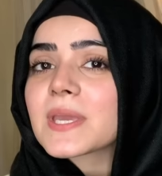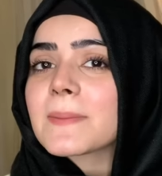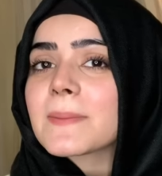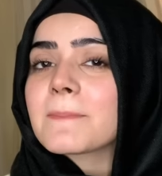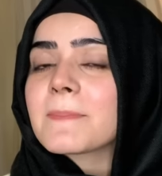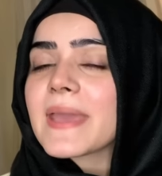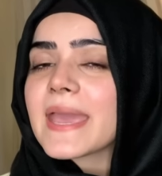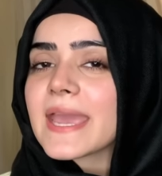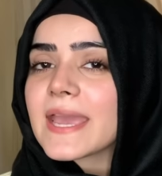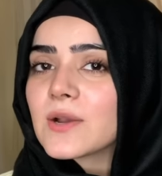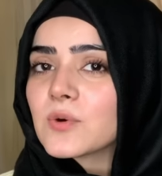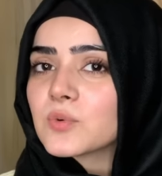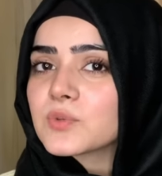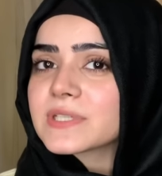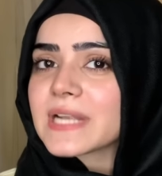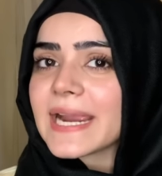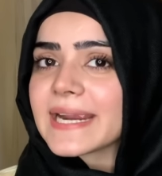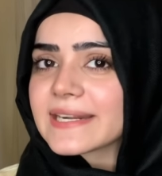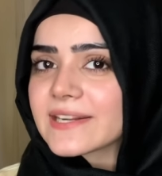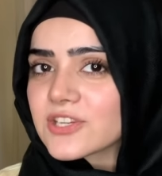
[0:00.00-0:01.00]
मैं हूँ
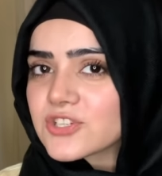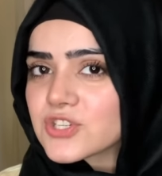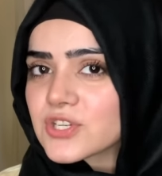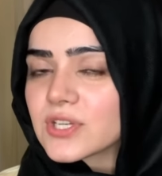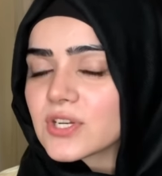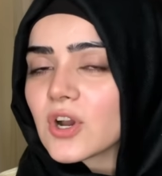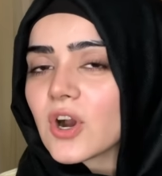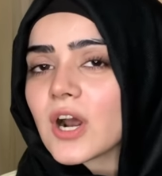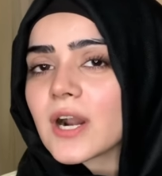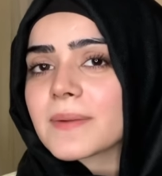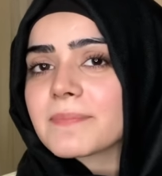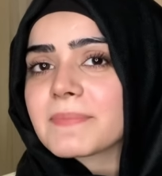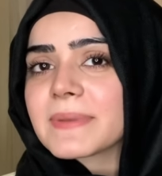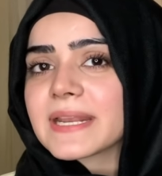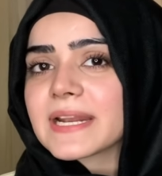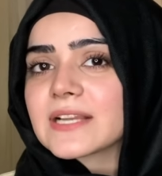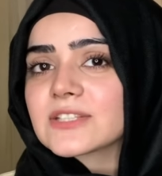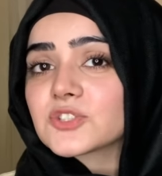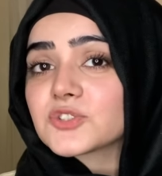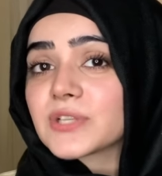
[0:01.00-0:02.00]
डाइटिशियन और
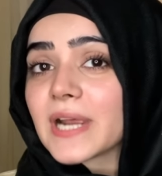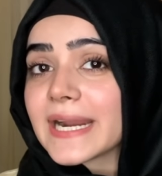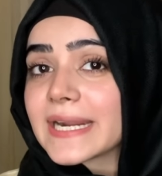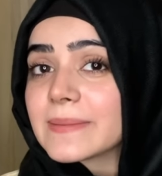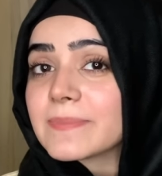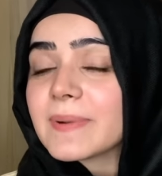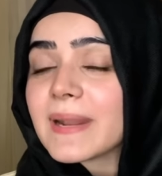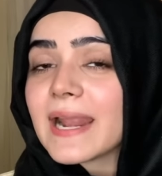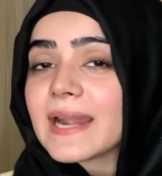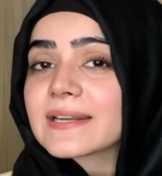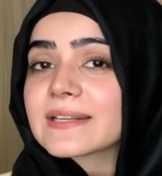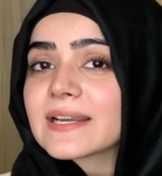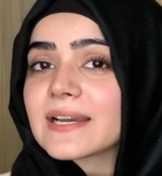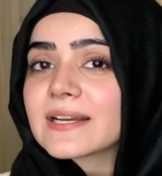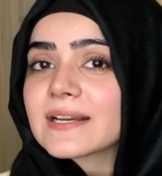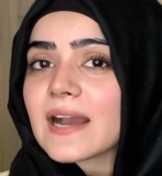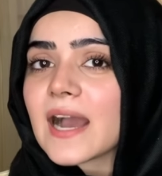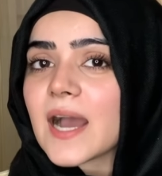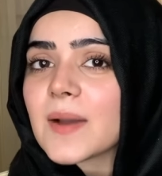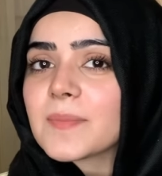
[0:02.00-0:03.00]
मेरा जो डाइट प्लान का
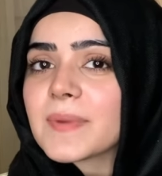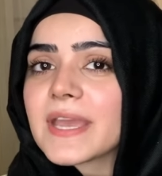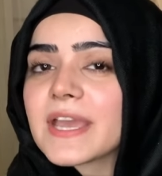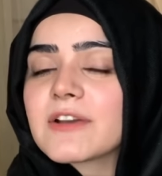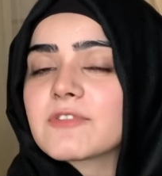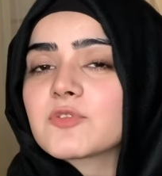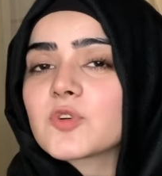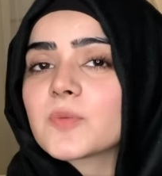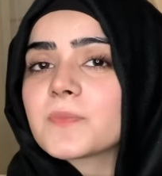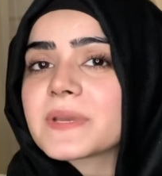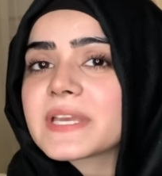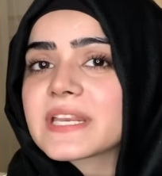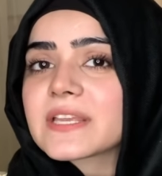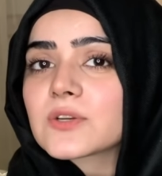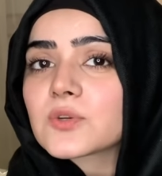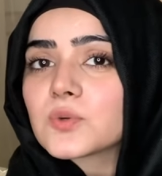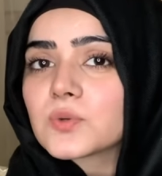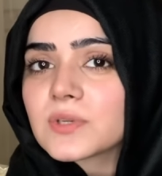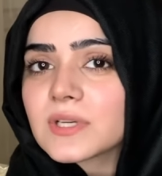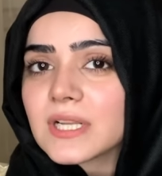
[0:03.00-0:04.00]
काम है वो मेरी
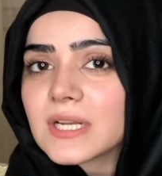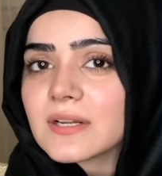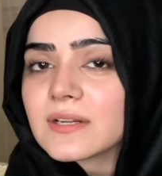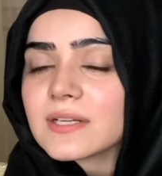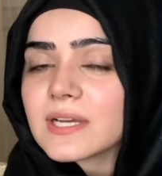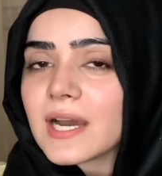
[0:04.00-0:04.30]
गूगल